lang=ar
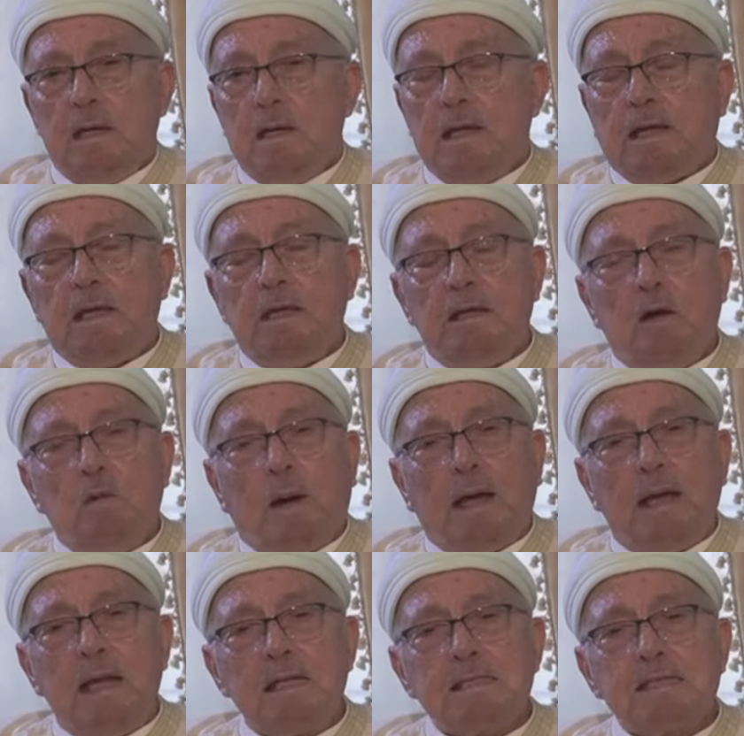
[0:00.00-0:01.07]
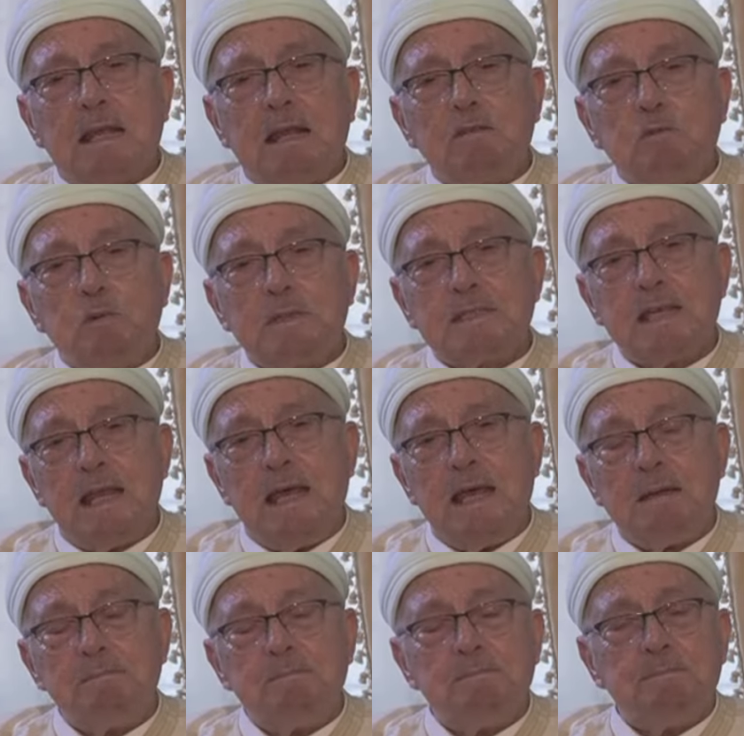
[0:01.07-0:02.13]
لكنه عليه الصلاة
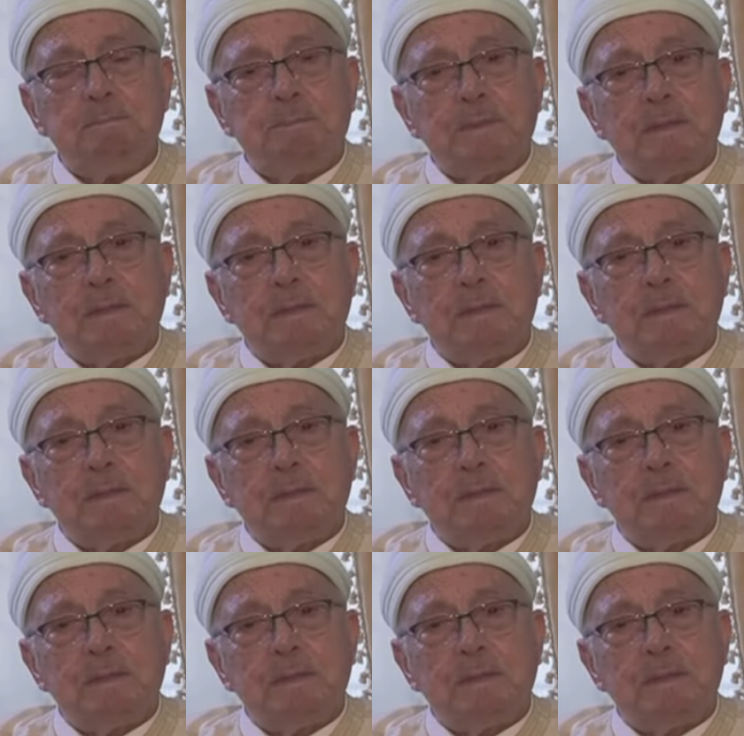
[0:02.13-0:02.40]
والسلام